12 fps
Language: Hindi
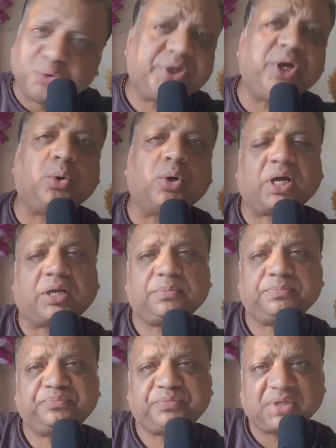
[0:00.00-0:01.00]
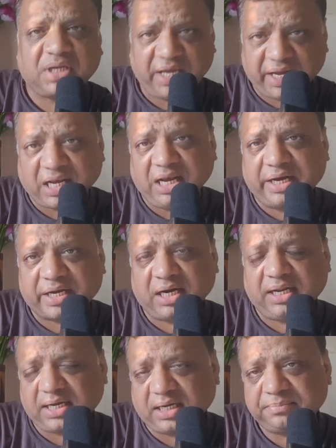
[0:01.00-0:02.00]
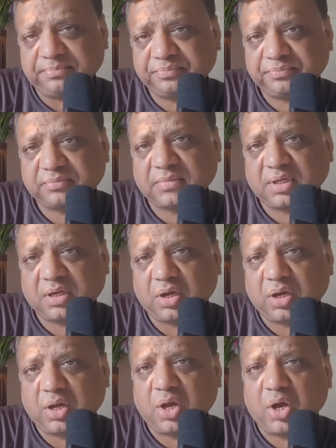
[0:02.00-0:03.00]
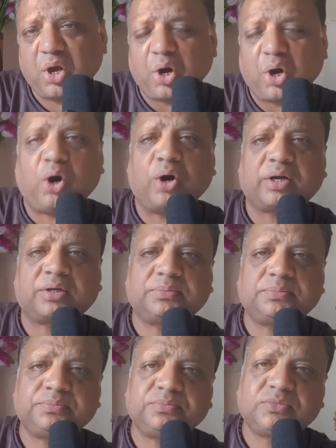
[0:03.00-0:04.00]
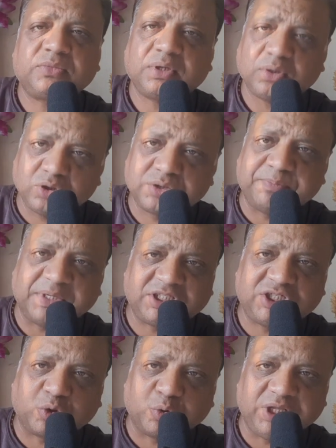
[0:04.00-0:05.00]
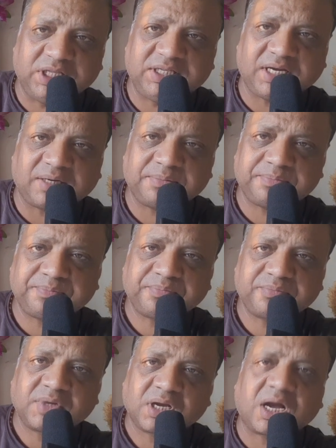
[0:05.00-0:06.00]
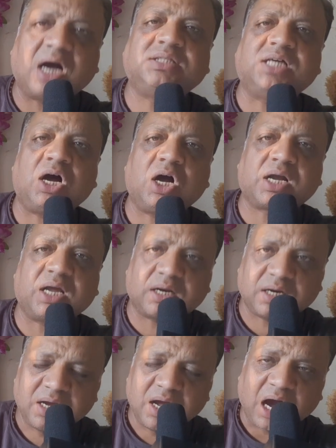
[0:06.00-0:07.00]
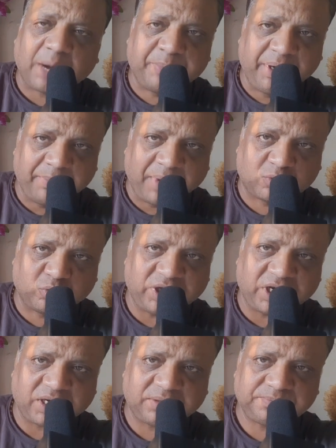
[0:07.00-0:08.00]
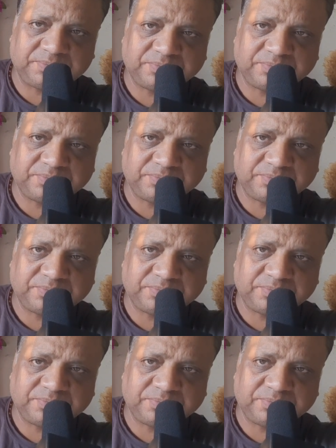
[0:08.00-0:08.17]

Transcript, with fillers: दुखी होकर एक लेटर लिखा और उस बच्चे को दे दिया कहा जाकर अपनी माँ को देना